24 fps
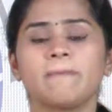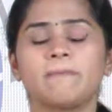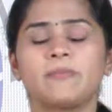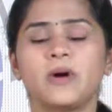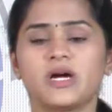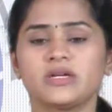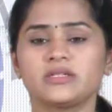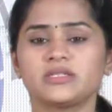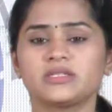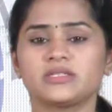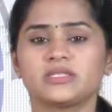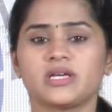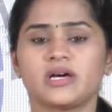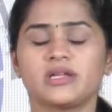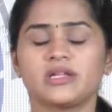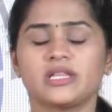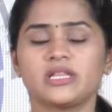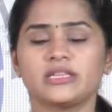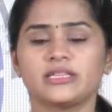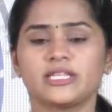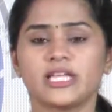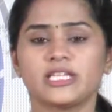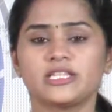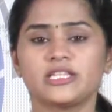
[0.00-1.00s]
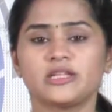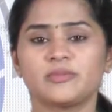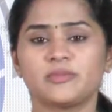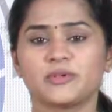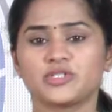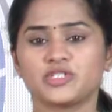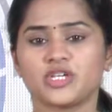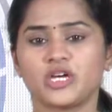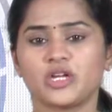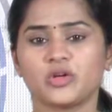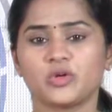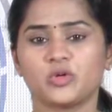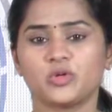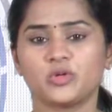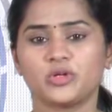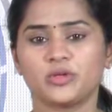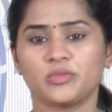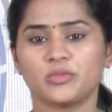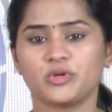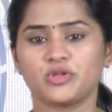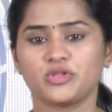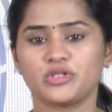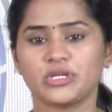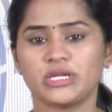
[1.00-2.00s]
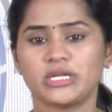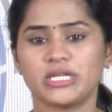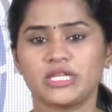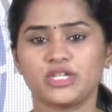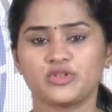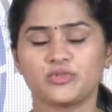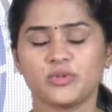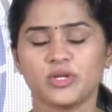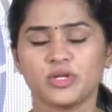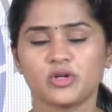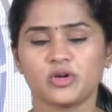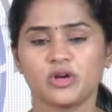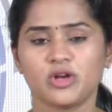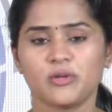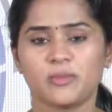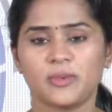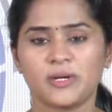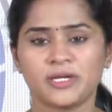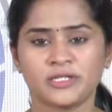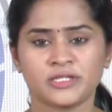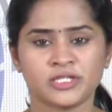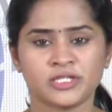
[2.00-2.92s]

பாகிஸ்தானில் தேர்தல் பிரச்சார கூட்டம் ஒன்றில் இன்று மேற்கொள்ளப்பட்ட